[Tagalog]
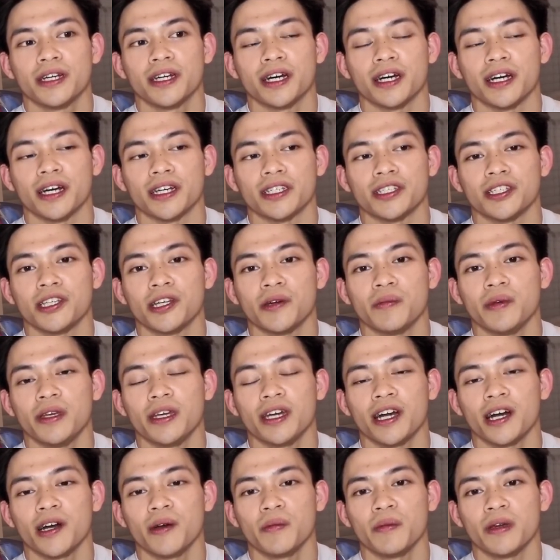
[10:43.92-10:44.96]
uh,
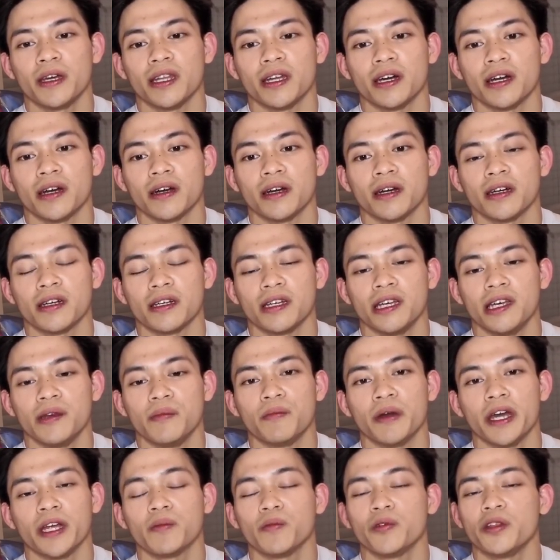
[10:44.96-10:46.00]
sinabihan kami na
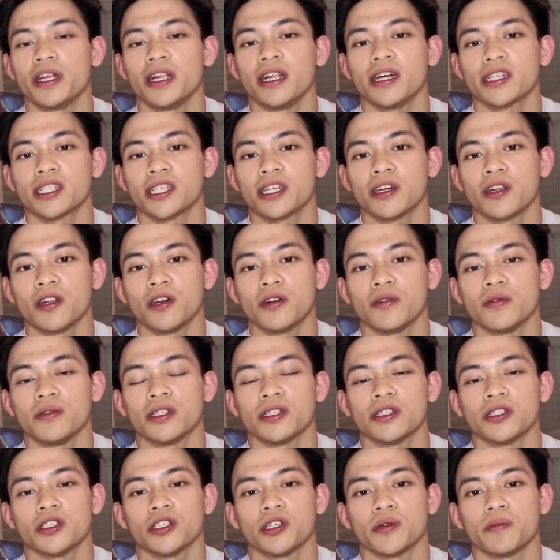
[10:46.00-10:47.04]
invite mo na lang si Chloe
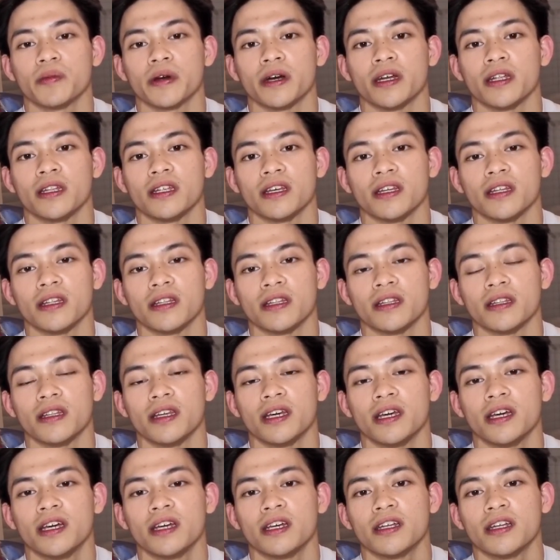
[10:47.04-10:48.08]
sa Japan and
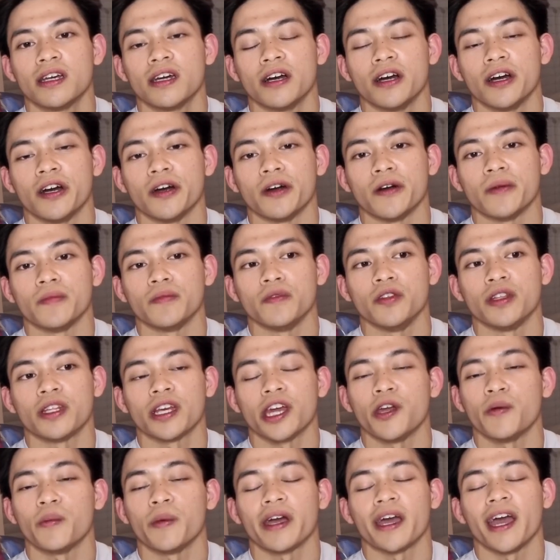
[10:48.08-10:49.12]
um, dun
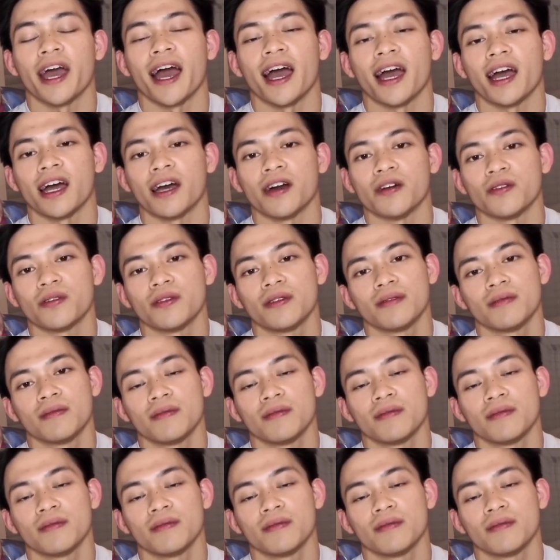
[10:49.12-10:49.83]
kayo mag-hangout.